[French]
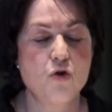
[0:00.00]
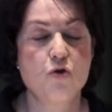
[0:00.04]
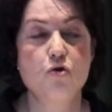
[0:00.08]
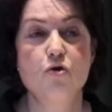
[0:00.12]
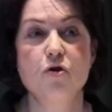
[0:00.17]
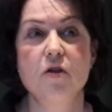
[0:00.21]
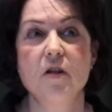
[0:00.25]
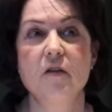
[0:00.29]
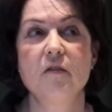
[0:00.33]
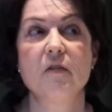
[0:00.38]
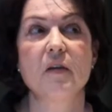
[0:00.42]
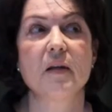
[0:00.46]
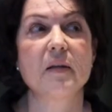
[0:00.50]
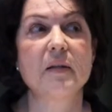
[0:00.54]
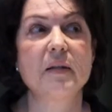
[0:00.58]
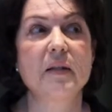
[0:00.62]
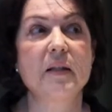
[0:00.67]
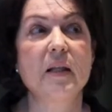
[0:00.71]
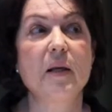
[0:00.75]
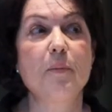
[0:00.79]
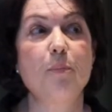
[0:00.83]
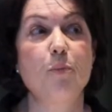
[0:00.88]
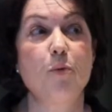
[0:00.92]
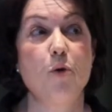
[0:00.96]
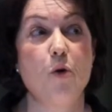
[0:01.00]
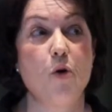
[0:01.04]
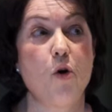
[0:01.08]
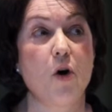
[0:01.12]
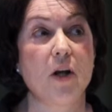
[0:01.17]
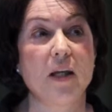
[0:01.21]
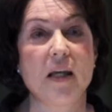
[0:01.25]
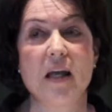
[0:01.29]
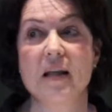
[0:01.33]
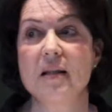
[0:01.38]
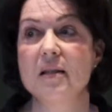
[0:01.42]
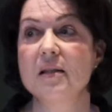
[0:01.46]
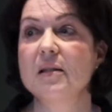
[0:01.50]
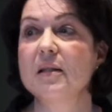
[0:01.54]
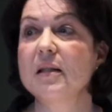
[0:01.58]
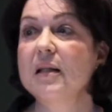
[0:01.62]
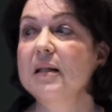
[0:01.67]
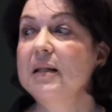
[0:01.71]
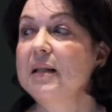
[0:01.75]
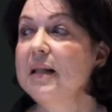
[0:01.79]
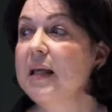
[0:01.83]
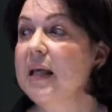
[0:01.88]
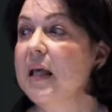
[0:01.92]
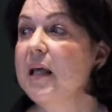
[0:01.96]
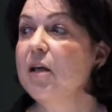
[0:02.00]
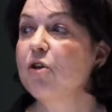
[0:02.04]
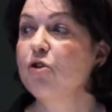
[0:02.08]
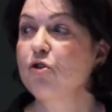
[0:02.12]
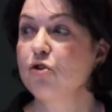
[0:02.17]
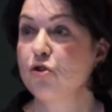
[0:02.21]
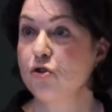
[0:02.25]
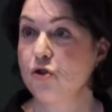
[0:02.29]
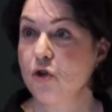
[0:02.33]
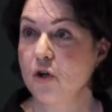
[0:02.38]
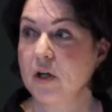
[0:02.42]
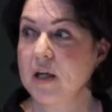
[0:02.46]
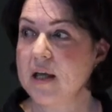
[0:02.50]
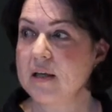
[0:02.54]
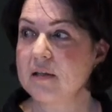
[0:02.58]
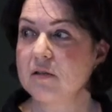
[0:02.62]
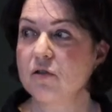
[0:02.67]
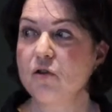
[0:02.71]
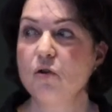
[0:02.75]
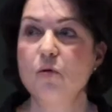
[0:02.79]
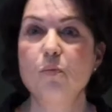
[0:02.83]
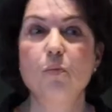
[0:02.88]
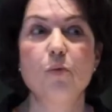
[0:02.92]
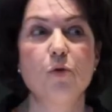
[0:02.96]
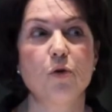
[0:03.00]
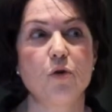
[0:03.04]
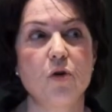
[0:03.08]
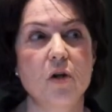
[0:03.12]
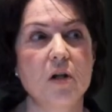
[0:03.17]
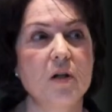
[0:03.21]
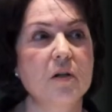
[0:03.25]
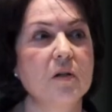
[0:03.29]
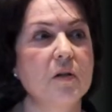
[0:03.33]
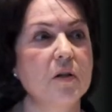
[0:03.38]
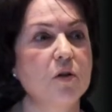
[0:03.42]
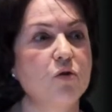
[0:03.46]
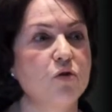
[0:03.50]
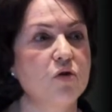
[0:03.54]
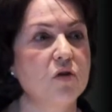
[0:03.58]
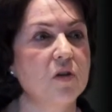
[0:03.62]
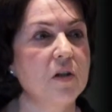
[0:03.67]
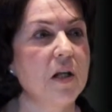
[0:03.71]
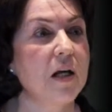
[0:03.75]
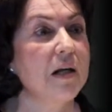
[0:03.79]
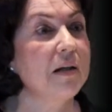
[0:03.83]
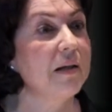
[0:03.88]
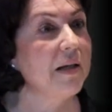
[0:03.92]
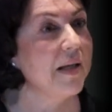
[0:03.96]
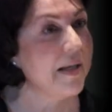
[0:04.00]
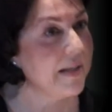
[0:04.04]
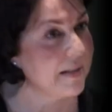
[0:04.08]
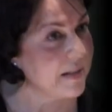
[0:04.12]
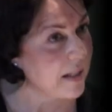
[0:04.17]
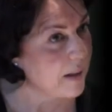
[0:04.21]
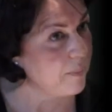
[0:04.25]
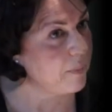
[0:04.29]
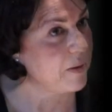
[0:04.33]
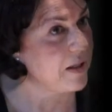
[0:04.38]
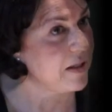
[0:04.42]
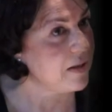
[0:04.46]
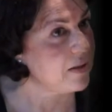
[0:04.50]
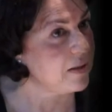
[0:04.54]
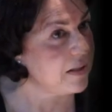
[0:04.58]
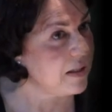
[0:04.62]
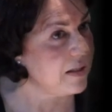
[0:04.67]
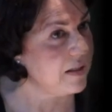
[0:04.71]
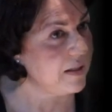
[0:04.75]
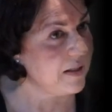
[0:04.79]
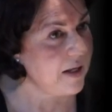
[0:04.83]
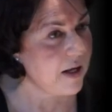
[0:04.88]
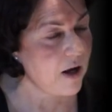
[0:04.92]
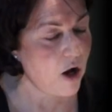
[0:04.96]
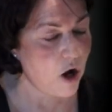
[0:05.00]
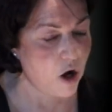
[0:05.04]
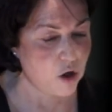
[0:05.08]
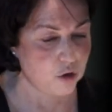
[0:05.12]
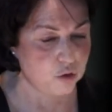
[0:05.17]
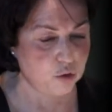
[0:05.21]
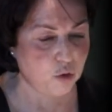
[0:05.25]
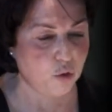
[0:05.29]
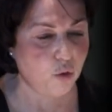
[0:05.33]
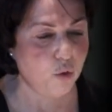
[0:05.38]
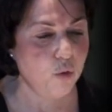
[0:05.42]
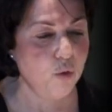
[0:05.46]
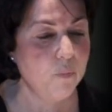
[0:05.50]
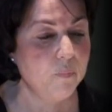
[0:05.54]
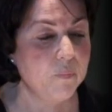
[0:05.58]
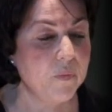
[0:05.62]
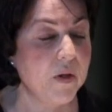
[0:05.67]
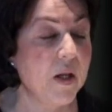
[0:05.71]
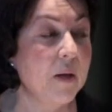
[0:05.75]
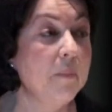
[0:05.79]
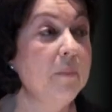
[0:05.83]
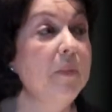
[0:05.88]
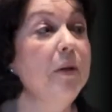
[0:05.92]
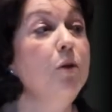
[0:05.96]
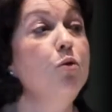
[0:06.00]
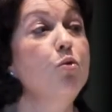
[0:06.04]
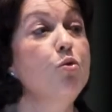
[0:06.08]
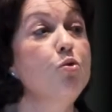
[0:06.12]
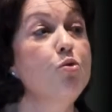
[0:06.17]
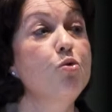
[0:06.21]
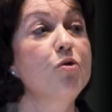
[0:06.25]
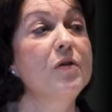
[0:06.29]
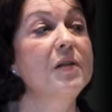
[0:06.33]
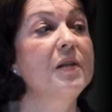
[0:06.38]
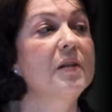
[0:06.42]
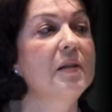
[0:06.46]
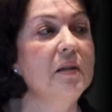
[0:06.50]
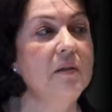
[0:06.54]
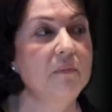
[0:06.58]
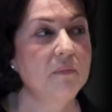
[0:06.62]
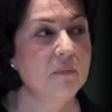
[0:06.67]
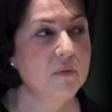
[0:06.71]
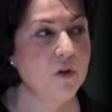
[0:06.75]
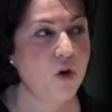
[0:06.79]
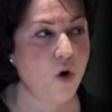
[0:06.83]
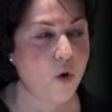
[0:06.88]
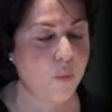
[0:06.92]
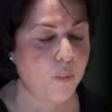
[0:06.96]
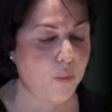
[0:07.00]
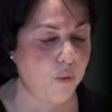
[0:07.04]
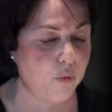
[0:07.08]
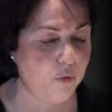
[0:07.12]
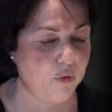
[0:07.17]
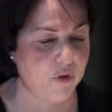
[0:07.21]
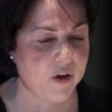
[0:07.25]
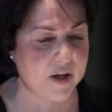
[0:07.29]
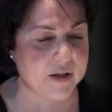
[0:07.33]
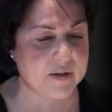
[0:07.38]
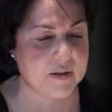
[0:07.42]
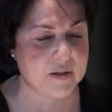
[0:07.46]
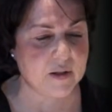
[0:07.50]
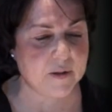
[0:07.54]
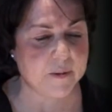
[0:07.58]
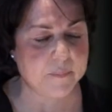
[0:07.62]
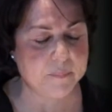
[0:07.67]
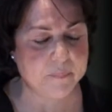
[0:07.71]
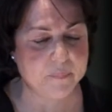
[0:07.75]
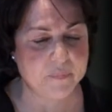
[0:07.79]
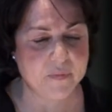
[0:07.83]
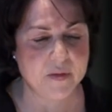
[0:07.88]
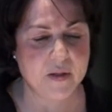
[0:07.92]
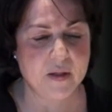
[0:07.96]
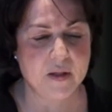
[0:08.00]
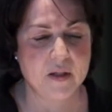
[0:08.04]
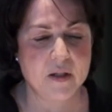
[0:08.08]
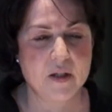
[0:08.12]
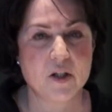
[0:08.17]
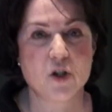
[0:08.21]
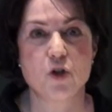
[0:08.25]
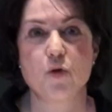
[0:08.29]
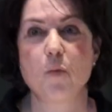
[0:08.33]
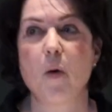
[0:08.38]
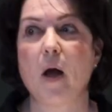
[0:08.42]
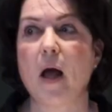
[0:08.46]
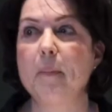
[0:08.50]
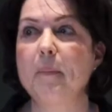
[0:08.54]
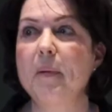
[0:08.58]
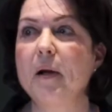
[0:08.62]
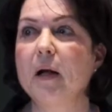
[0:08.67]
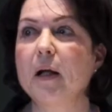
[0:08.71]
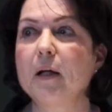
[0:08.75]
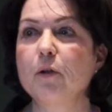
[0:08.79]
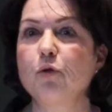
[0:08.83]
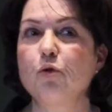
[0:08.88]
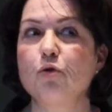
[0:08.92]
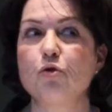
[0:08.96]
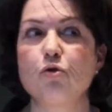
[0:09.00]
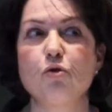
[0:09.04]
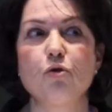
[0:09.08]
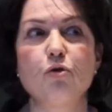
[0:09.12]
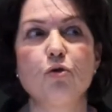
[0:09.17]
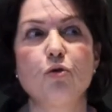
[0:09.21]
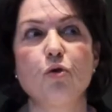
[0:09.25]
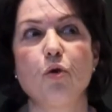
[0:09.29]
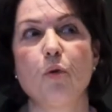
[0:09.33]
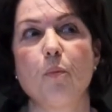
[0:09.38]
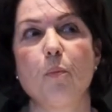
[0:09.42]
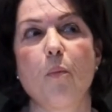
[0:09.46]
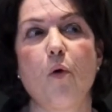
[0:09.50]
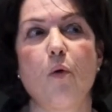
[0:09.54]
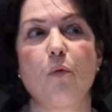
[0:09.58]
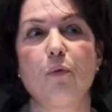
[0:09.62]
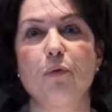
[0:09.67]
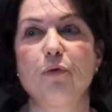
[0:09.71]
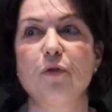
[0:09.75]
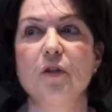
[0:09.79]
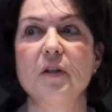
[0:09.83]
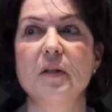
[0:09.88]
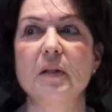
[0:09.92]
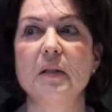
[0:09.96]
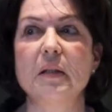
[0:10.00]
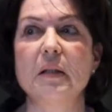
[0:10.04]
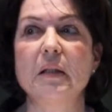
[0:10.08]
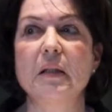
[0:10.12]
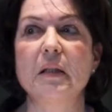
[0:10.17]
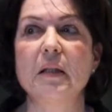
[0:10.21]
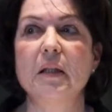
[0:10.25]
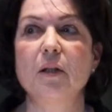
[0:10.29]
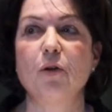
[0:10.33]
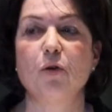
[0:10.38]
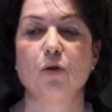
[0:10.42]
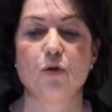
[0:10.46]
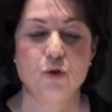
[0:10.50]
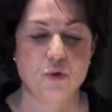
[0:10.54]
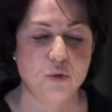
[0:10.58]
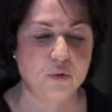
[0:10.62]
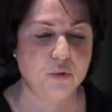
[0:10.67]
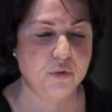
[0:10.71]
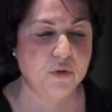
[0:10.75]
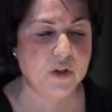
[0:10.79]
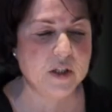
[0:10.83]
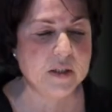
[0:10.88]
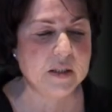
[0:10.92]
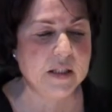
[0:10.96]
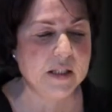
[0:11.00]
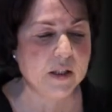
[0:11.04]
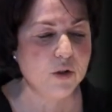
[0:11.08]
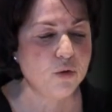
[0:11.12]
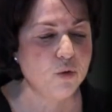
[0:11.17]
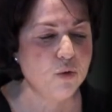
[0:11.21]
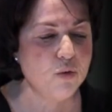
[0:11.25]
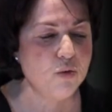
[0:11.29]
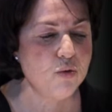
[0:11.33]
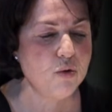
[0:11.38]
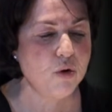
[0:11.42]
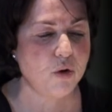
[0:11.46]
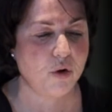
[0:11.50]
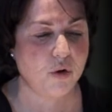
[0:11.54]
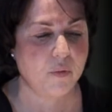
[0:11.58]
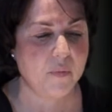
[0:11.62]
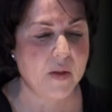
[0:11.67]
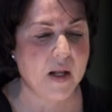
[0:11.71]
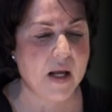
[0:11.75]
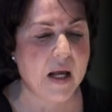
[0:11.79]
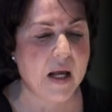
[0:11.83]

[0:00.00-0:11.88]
L'université peut organiser des occasions pour que les étudiants établissent des liens entre eux mais nous aussi, on peut faire ça. Je me rappellerai toujours de mon fils qui euh, suivait des cours euh,